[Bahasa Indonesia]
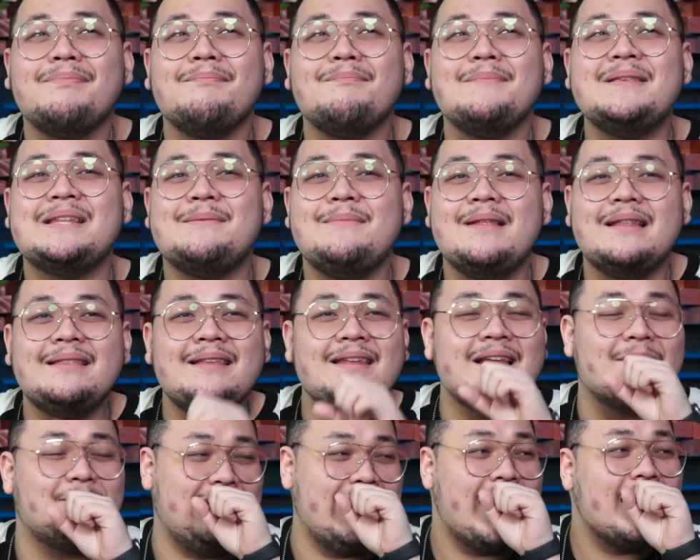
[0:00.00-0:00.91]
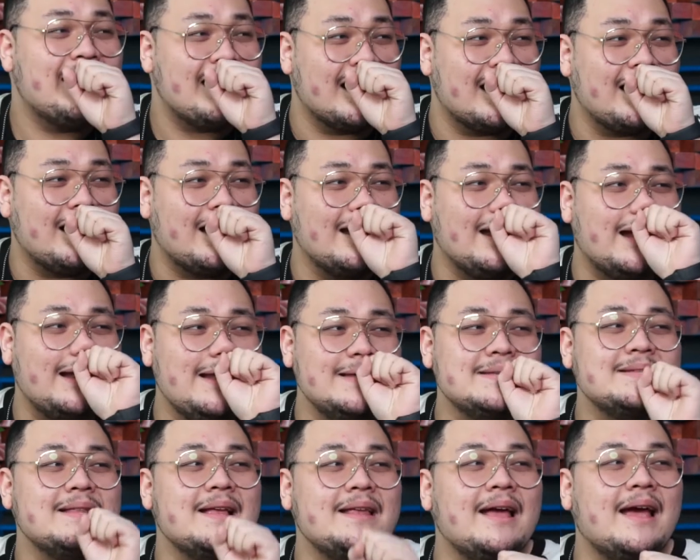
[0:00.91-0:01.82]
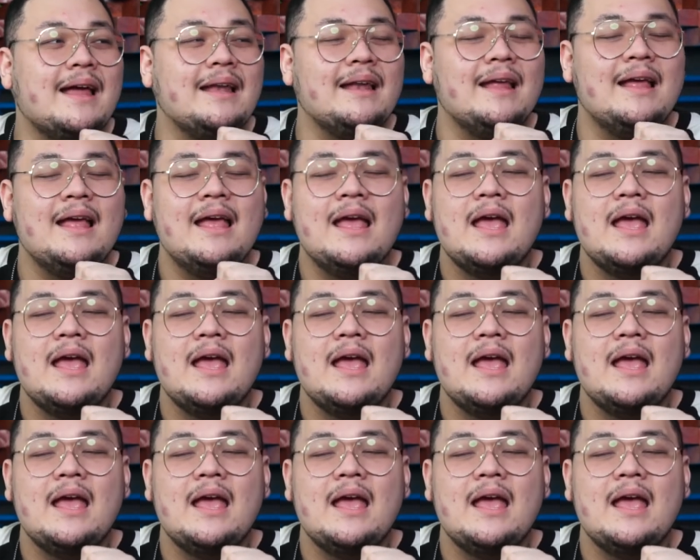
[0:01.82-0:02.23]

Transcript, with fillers: bisa dibilang tidak pidana karena kan istilahnya kan